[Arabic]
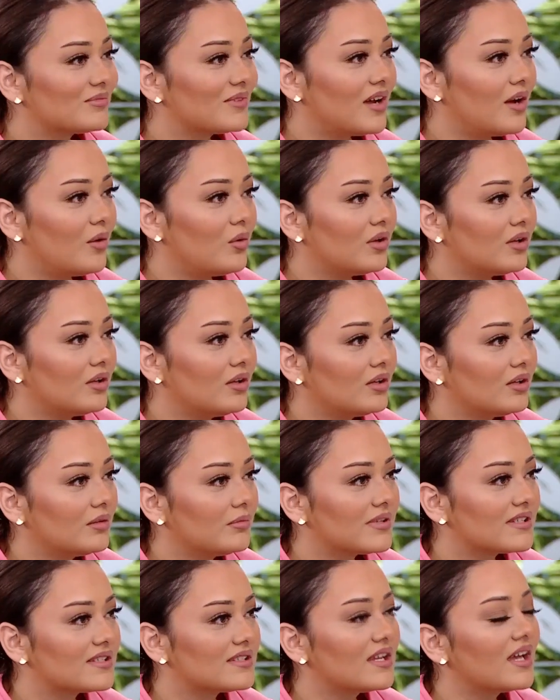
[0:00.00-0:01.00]
اه والله
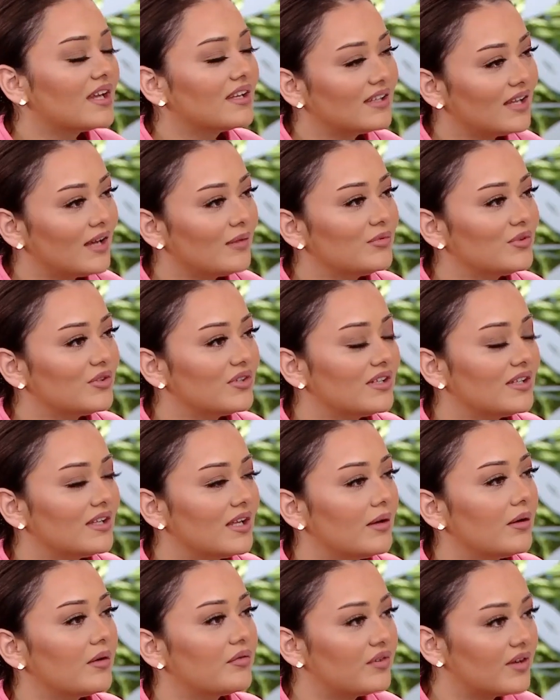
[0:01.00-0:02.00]
بس يعني الحمد
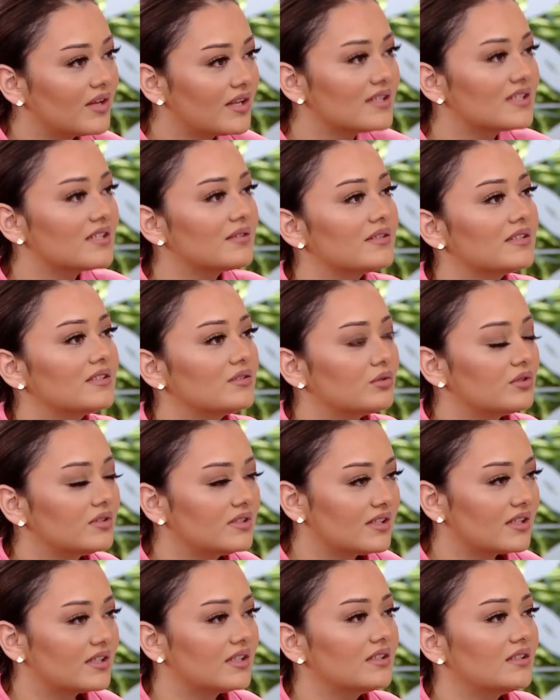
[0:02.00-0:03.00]
لله فعلا زي ما انت
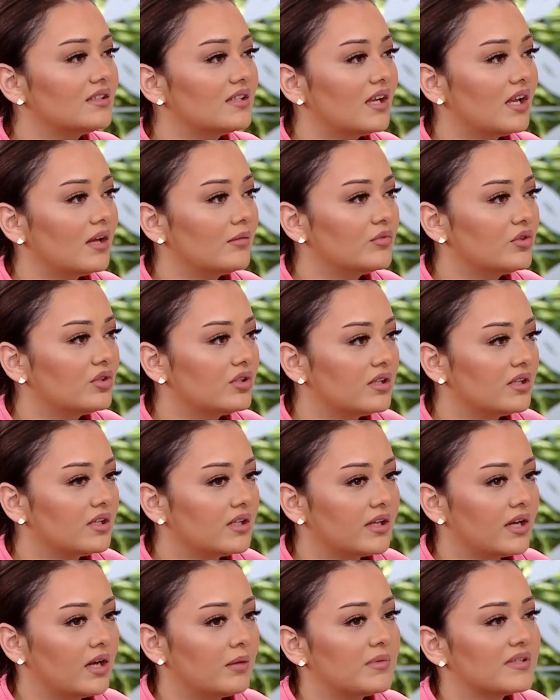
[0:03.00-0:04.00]
قلتي اكيد ده الحمد لله
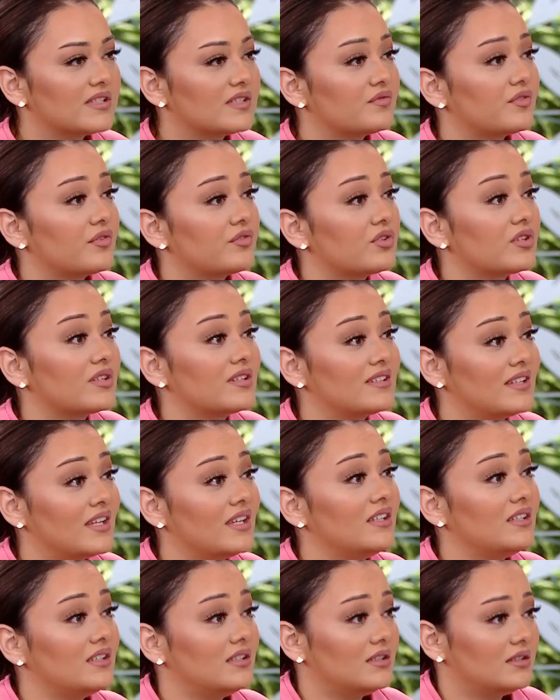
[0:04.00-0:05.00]
نجاح بس في نفس الوقت
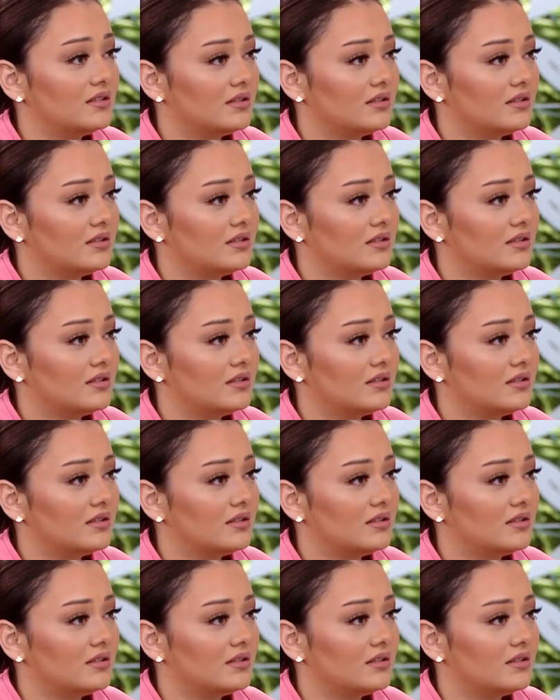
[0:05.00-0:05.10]
ضايقني